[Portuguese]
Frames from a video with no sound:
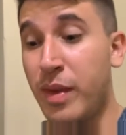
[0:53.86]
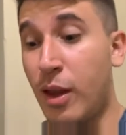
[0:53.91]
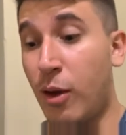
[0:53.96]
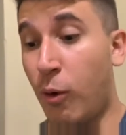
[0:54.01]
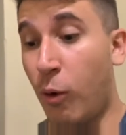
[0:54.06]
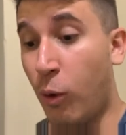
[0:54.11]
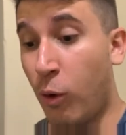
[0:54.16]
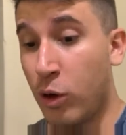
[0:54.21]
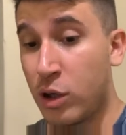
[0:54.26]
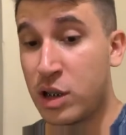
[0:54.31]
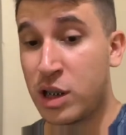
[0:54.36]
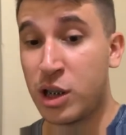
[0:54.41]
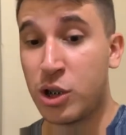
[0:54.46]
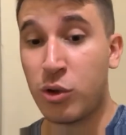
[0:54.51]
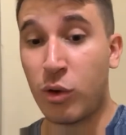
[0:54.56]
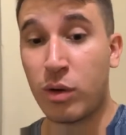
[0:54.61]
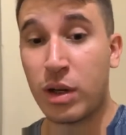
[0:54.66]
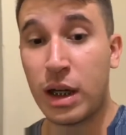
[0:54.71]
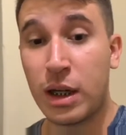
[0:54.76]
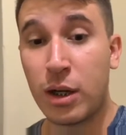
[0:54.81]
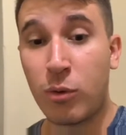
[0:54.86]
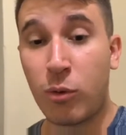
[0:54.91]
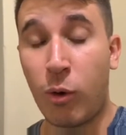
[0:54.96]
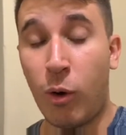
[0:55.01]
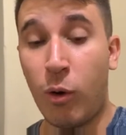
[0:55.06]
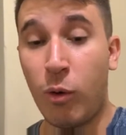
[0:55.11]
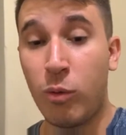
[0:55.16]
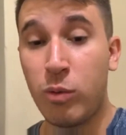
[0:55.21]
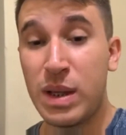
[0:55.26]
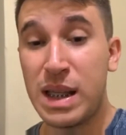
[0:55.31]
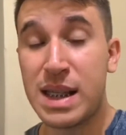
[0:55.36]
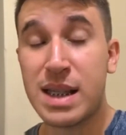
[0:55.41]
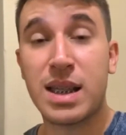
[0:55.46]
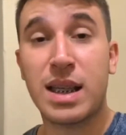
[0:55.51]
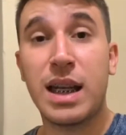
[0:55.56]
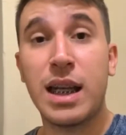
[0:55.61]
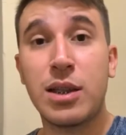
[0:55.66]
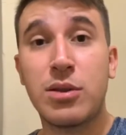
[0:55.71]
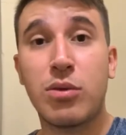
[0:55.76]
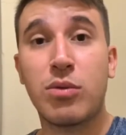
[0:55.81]
Hoje, jogando com um
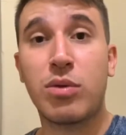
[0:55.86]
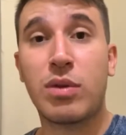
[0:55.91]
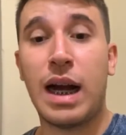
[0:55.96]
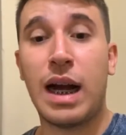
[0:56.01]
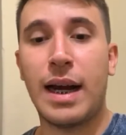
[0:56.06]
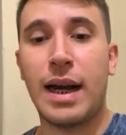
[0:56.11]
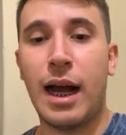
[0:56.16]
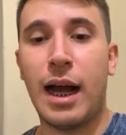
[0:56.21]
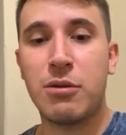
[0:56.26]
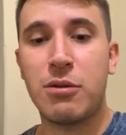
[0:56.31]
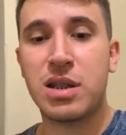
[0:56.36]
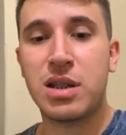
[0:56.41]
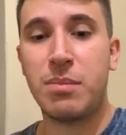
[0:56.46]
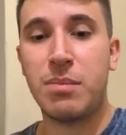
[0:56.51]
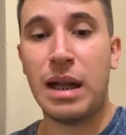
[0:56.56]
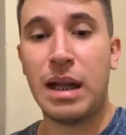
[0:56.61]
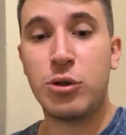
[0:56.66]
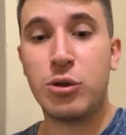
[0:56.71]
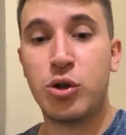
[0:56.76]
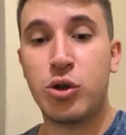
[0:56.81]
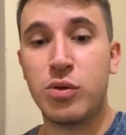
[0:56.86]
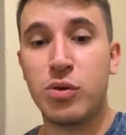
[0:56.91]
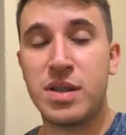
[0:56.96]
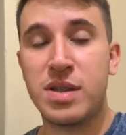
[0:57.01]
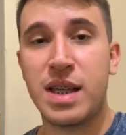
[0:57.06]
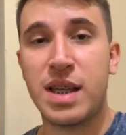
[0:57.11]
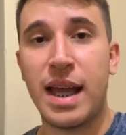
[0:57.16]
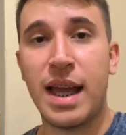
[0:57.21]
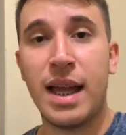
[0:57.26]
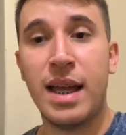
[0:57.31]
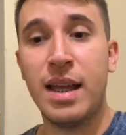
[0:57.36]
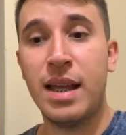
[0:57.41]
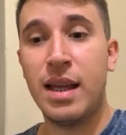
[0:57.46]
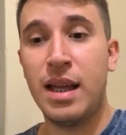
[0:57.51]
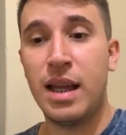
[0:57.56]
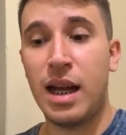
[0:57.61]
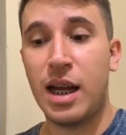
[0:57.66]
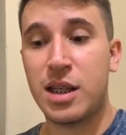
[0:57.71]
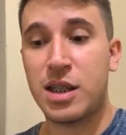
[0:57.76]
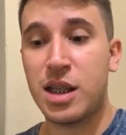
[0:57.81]
inscrito do canal chamado José,
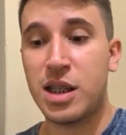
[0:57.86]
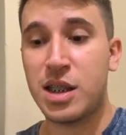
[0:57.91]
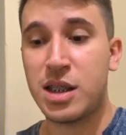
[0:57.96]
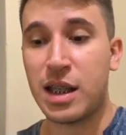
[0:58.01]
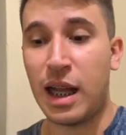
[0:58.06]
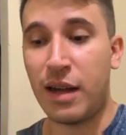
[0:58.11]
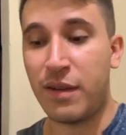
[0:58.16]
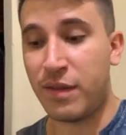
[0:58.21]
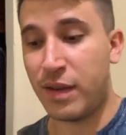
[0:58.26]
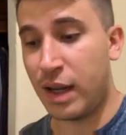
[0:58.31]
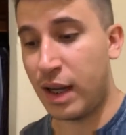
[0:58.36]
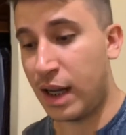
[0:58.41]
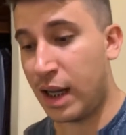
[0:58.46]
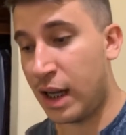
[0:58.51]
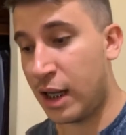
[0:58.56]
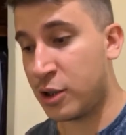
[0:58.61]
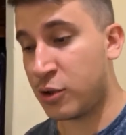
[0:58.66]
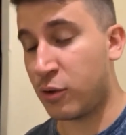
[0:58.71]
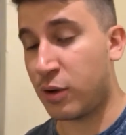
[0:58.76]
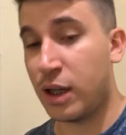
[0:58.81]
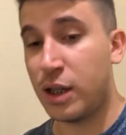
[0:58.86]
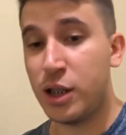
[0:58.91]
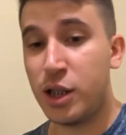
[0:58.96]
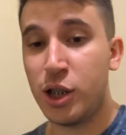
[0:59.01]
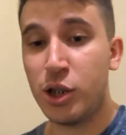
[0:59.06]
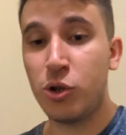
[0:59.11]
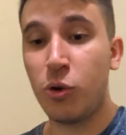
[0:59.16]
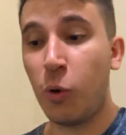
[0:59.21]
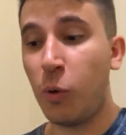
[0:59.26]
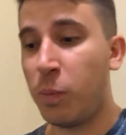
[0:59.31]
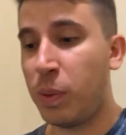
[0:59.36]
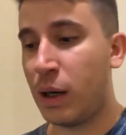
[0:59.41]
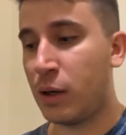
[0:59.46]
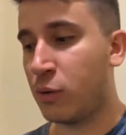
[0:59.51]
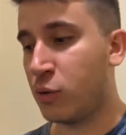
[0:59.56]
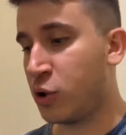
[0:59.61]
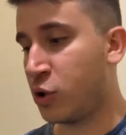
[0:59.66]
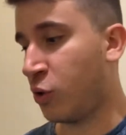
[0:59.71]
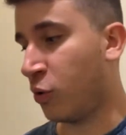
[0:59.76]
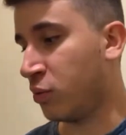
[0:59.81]
a gente tava jogando de dupla
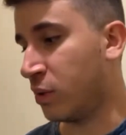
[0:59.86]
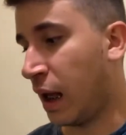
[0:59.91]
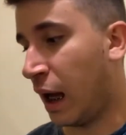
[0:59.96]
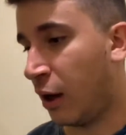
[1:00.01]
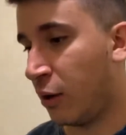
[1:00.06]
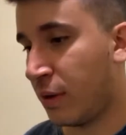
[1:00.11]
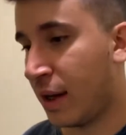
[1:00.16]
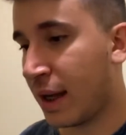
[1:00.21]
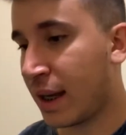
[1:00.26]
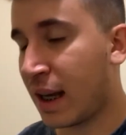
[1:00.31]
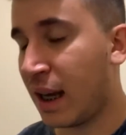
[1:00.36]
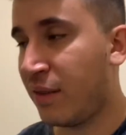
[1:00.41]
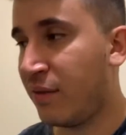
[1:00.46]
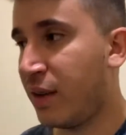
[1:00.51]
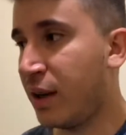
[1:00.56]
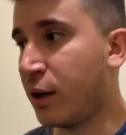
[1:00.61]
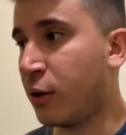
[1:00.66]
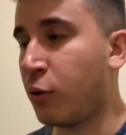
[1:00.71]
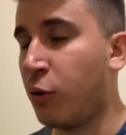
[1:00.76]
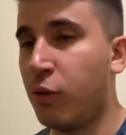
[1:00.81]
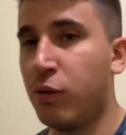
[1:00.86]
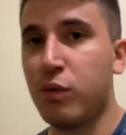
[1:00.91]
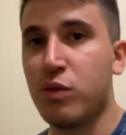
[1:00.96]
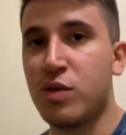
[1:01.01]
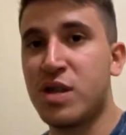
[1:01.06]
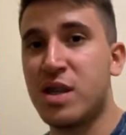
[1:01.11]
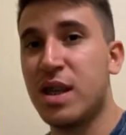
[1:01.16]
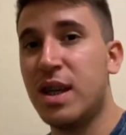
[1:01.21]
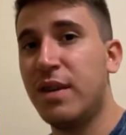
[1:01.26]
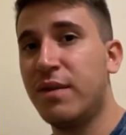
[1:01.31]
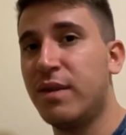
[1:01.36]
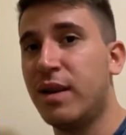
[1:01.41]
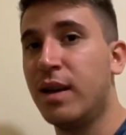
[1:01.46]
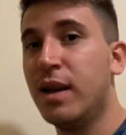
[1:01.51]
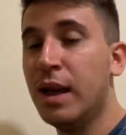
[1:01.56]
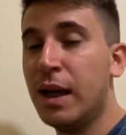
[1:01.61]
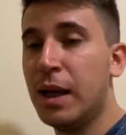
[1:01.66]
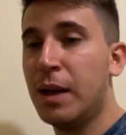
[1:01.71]
no showdown, né? Caverna Convulsiva.